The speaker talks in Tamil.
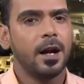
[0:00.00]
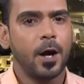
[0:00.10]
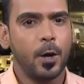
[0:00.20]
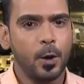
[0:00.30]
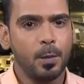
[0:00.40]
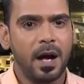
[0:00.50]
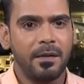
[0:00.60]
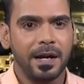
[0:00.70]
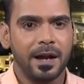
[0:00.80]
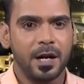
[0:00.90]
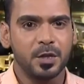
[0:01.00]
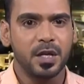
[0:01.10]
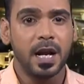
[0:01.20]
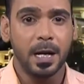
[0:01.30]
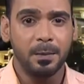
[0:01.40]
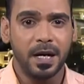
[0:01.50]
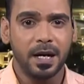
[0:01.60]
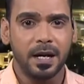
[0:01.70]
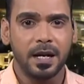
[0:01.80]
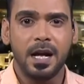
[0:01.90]
கரூர் மாவட்ட ஆட்சியர்
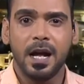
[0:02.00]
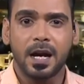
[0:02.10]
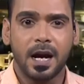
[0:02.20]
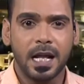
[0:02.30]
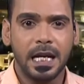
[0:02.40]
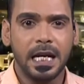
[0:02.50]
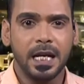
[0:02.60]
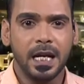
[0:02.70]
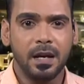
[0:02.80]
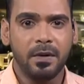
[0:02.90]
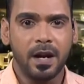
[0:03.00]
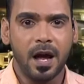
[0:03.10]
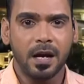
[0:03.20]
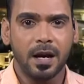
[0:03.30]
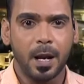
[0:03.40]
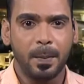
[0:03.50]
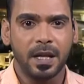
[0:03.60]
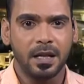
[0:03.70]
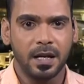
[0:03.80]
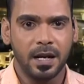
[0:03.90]
அன்பழகன் கடலில் நீர் வீணாக
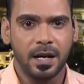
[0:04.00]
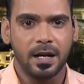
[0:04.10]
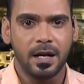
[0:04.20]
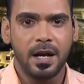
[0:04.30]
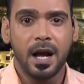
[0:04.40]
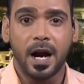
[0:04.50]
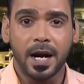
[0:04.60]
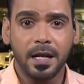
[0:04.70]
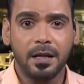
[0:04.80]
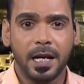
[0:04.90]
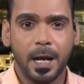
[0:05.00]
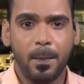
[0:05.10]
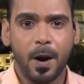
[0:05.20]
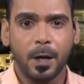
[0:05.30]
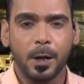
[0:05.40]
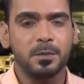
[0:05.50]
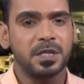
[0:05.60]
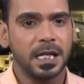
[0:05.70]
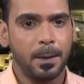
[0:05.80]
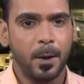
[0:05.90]
கலப்பதை தடுக்க அனைத்து
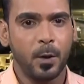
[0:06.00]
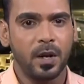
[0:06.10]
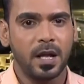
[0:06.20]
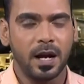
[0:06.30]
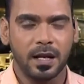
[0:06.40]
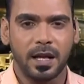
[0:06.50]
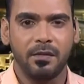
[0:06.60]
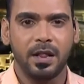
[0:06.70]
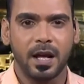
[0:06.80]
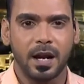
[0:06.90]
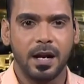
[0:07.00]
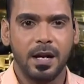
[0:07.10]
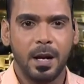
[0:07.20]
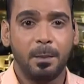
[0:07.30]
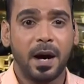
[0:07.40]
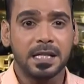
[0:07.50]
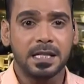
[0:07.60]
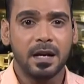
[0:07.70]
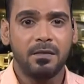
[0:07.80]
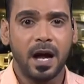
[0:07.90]
ஏற்பாடுகளும் செய்யப்பட்டுள்ளதாக தெரிவித்தார்
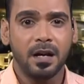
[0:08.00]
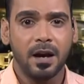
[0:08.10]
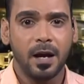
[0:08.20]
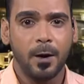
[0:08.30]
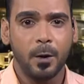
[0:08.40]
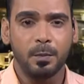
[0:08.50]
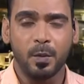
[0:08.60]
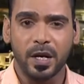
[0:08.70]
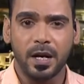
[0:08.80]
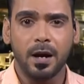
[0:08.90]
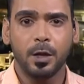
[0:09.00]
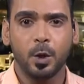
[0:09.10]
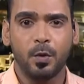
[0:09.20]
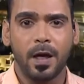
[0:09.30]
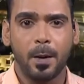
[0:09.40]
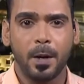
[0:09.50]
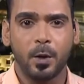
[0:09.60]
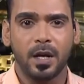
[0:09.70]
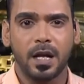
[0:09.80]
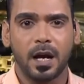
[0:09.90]
பாசன வாழ்க்காய்களும் முறையாக
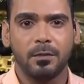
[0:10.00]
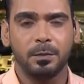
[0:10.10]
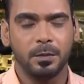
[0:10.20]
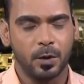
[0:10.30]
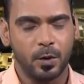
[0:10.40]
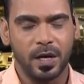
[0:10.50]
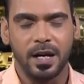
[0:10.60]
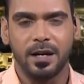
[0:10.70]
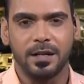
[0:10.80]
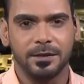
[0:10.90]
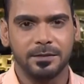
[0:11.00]
தூர்வாரப்பட்டுள்ளதாகவும் கூறினார்